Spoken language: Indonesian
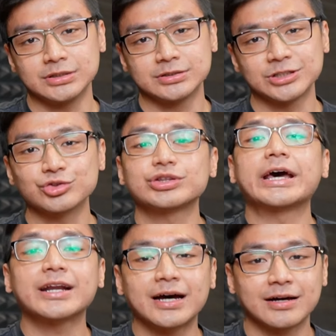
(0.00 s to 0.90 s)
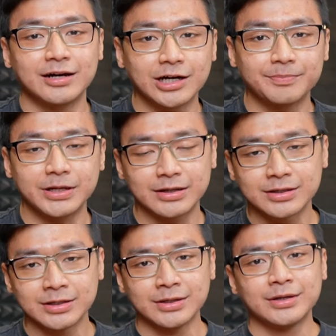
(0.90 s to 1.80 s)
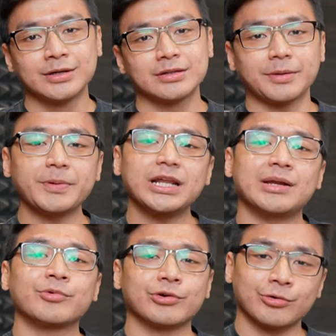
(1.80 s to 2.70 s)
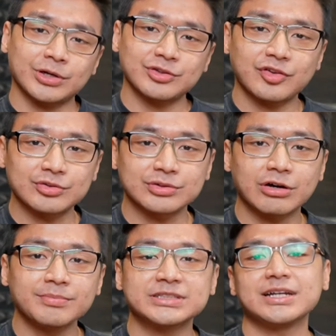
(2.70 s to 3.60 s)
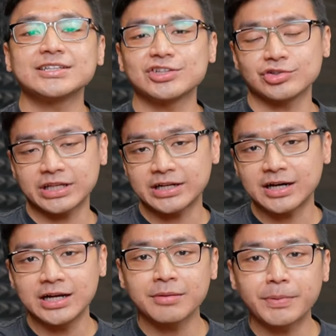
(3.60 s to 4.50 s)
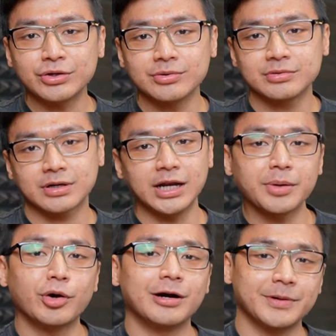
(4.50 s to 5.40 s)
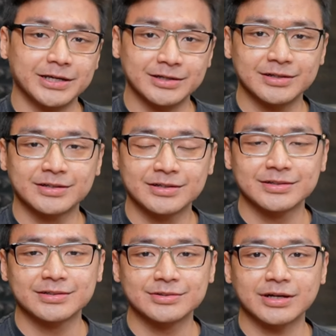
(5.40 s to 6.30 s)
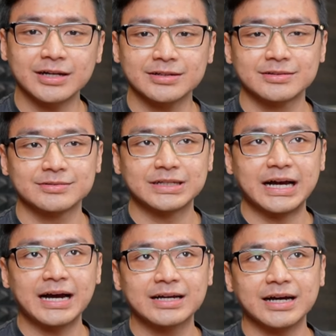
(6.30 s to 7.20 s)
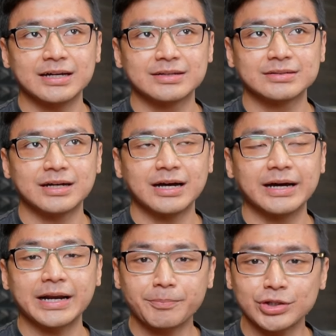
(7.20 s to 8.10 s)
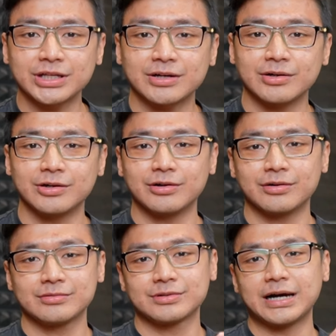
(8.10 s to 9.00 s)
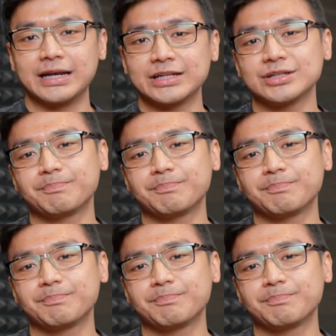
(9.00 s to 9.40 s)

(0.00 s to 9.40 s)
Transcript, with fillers: satu tera anggaplah tapi dalam kurun waktu satu tahun misalnya satu tera kalian penuh kalian mau ngapain Itu kan agak agak repot ya kalau kalian